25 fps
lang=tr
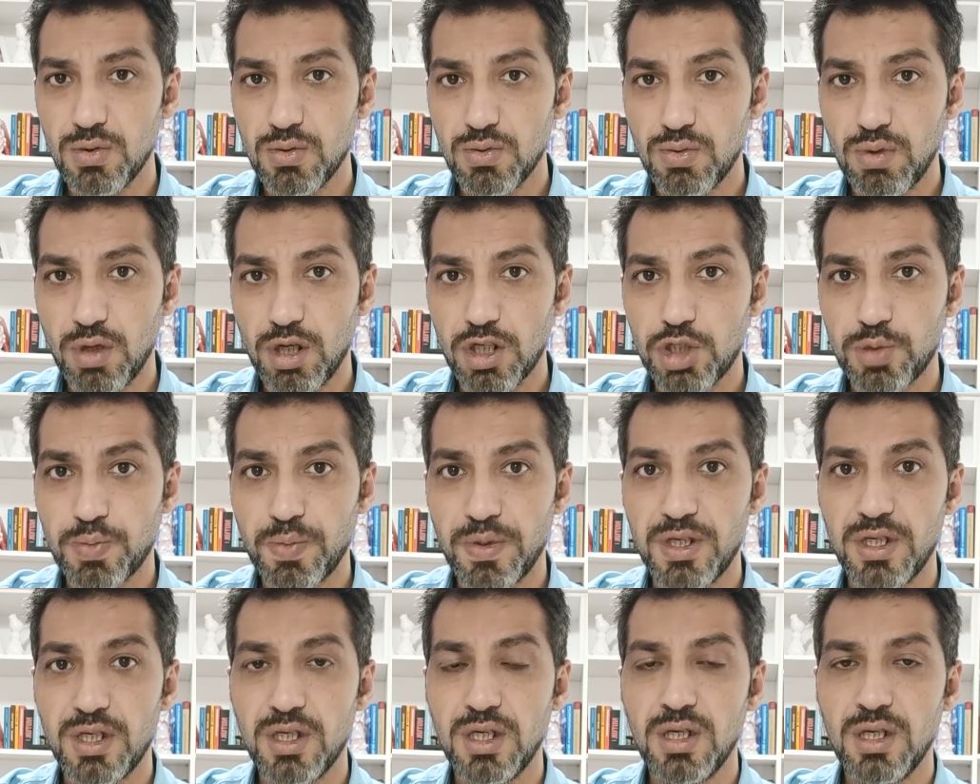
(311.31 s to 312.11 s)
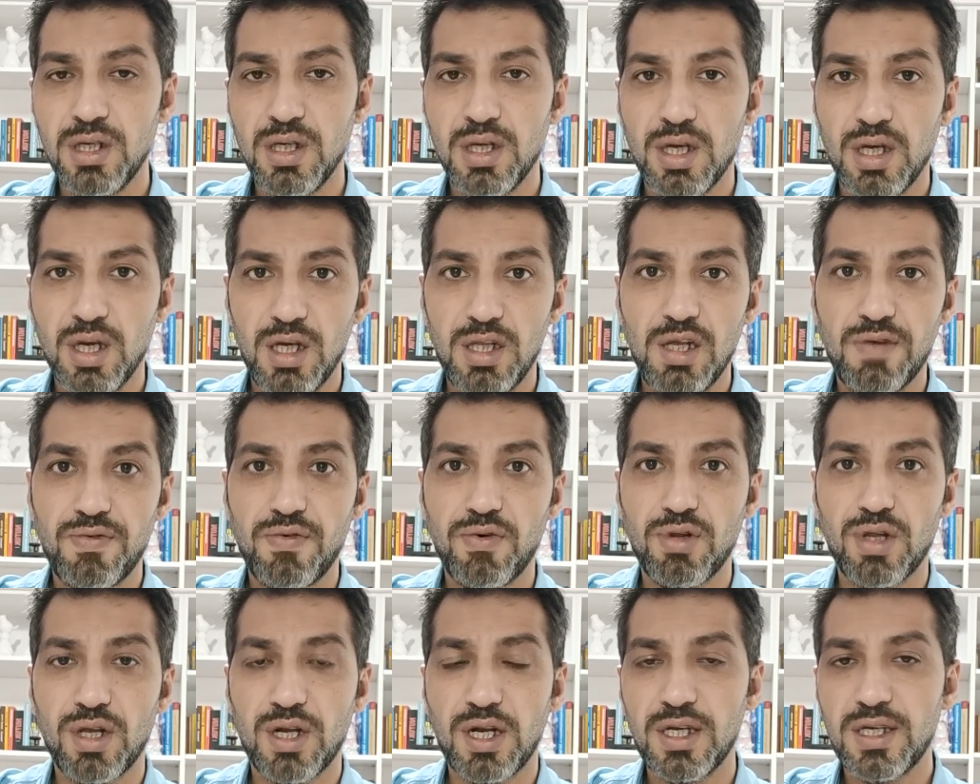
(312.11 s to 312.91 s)
ulaşmayı
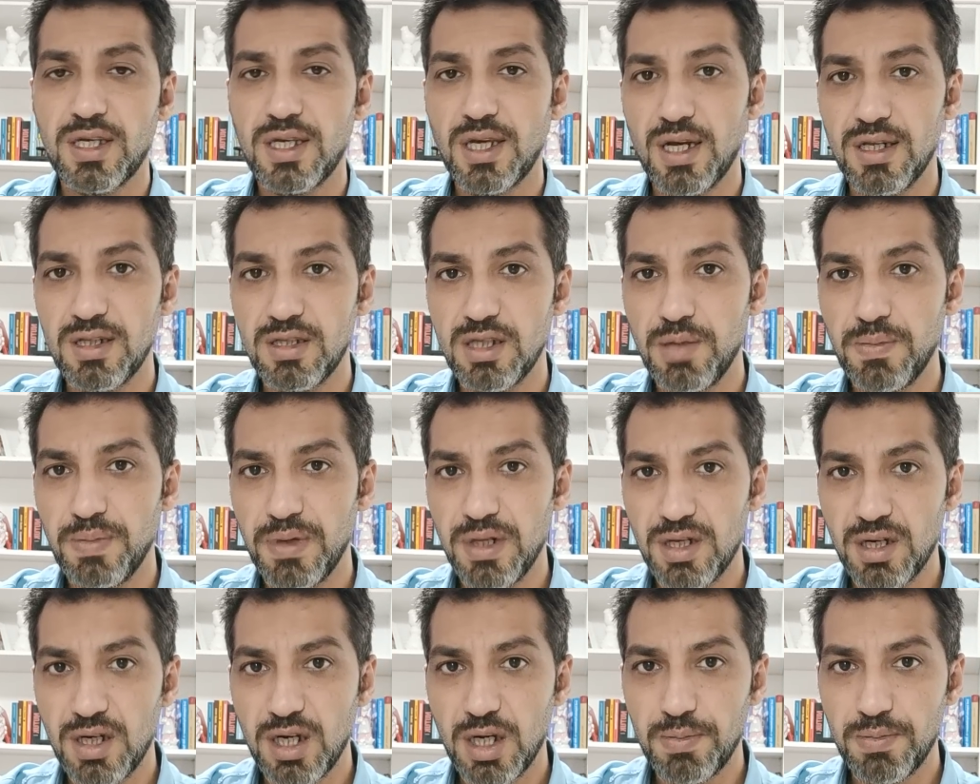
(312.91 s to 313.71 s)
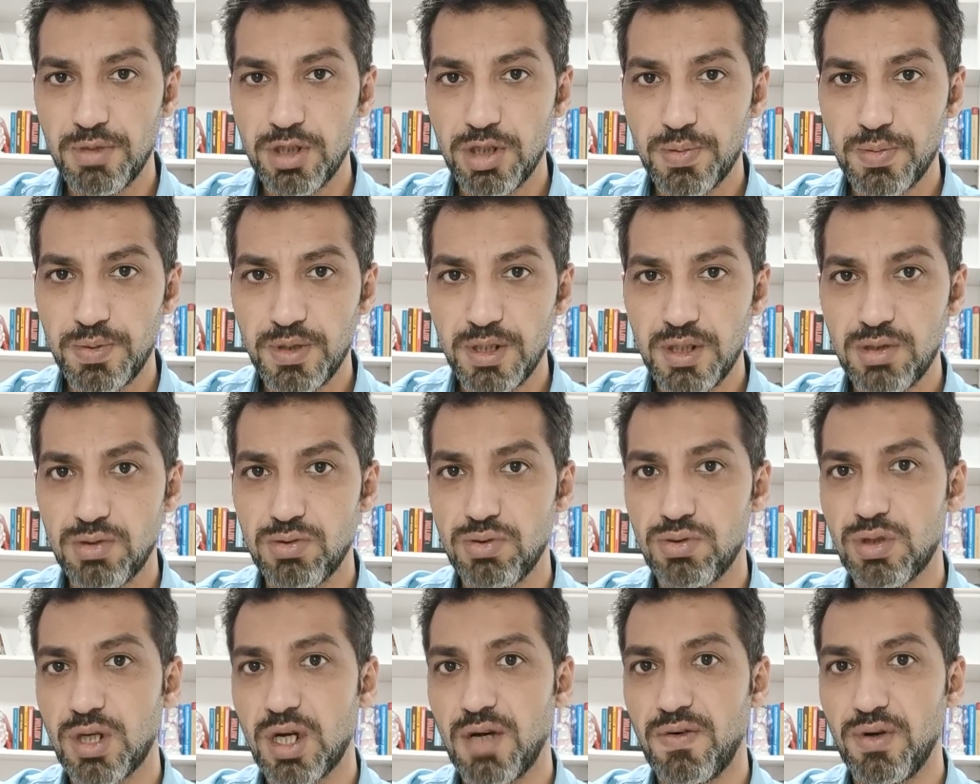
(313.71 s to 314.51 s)
hedef olarak kendine belirlemiş bir
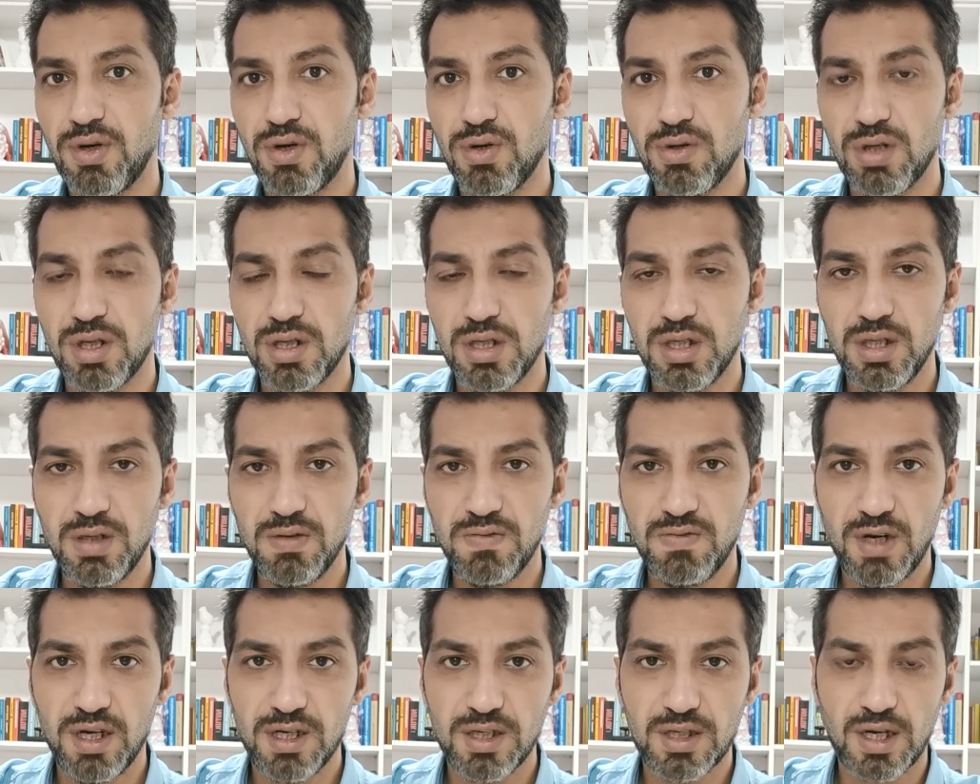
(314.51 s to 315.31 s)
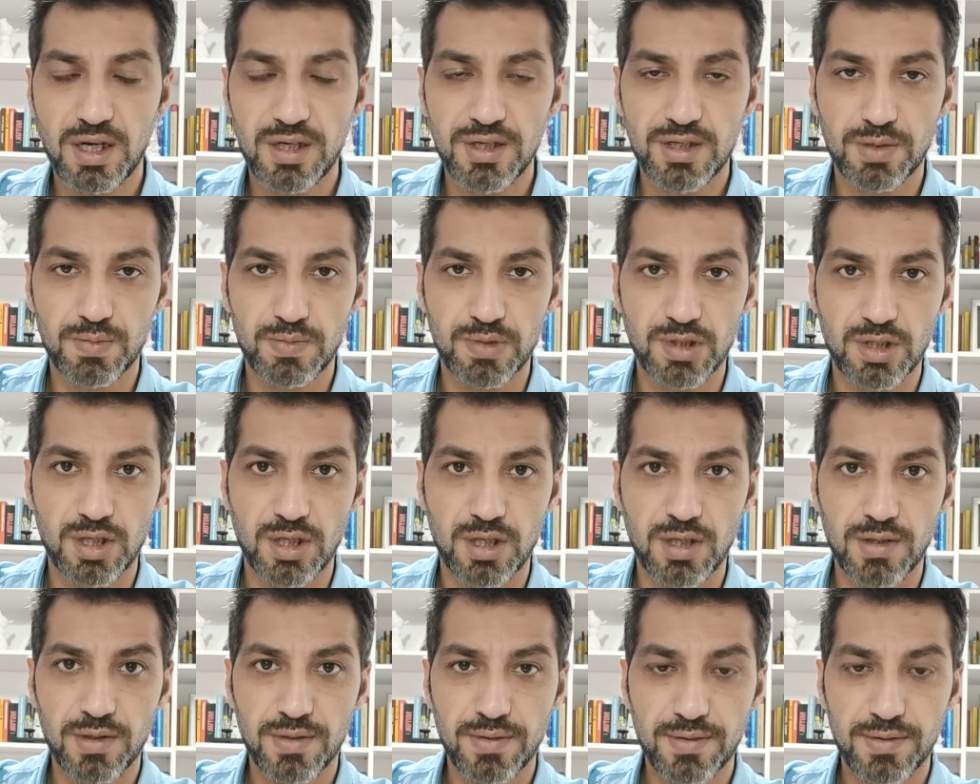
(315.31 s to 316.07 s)
Türk Hava Yolları var karşımızda.